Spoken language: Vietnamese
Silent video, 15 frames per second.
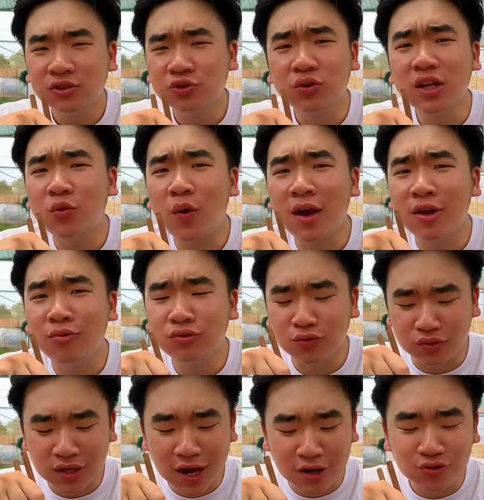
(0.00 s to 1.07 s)
xuống đây quay ông
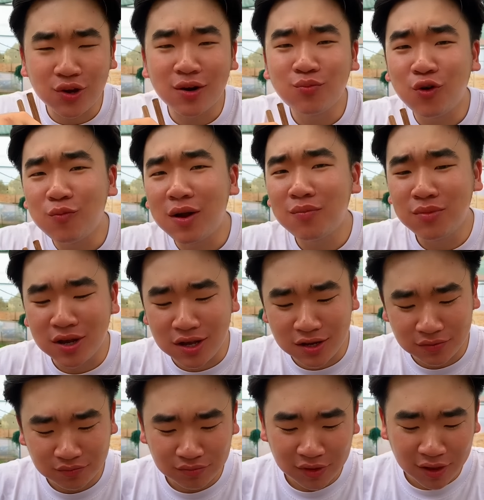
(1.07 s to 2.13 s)
chủ trại cho ăn mỗi bát mì
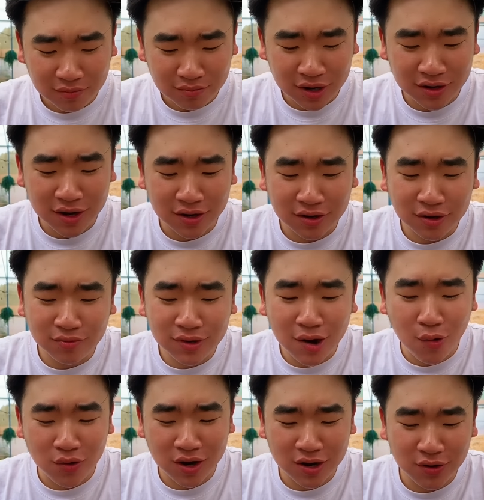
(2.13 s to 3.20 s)
bát ăn cái đống
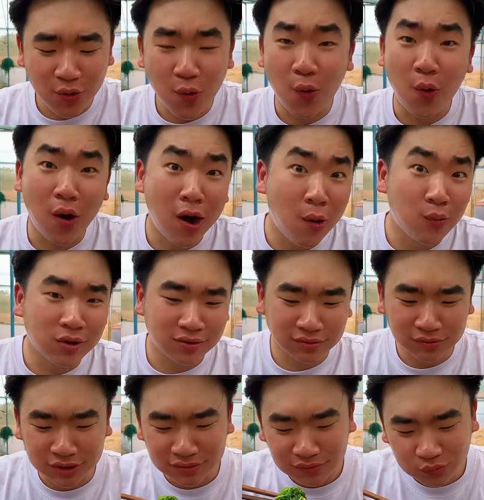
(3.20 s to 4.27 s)
rau ở đây khổ không
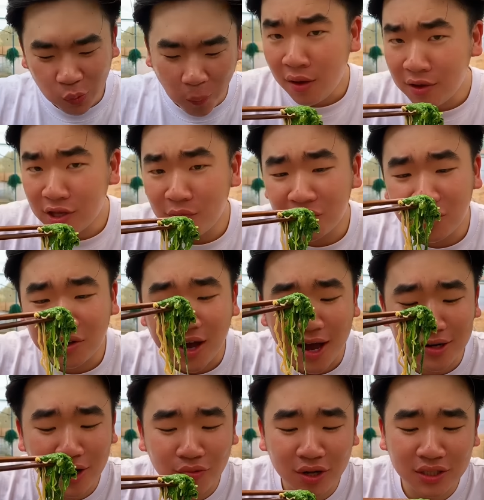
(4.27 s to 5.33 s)
ạ. Nhưng mà được
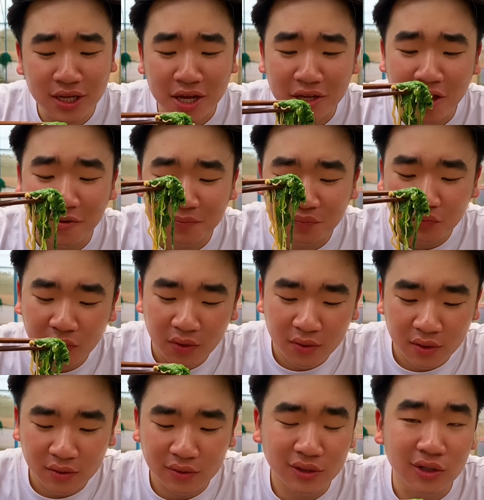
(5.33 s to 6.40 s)
cái rau ở đây sạch nha
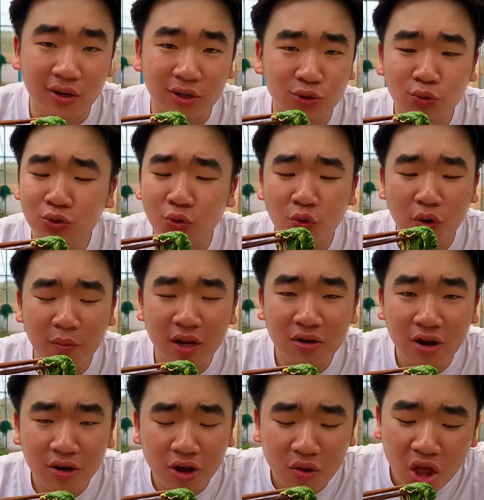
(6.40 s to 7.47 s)
nó Rửa rũ rũ vào mấy
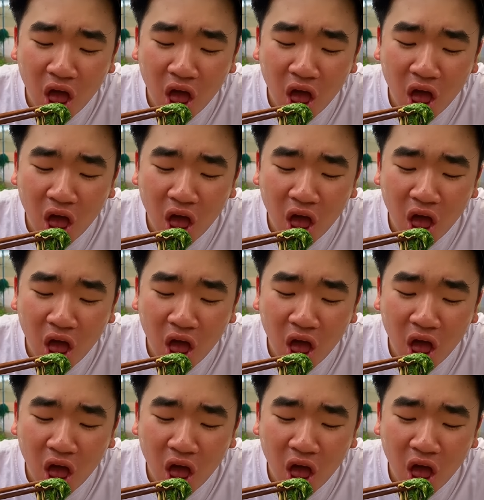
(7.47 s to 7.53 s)
nước thôi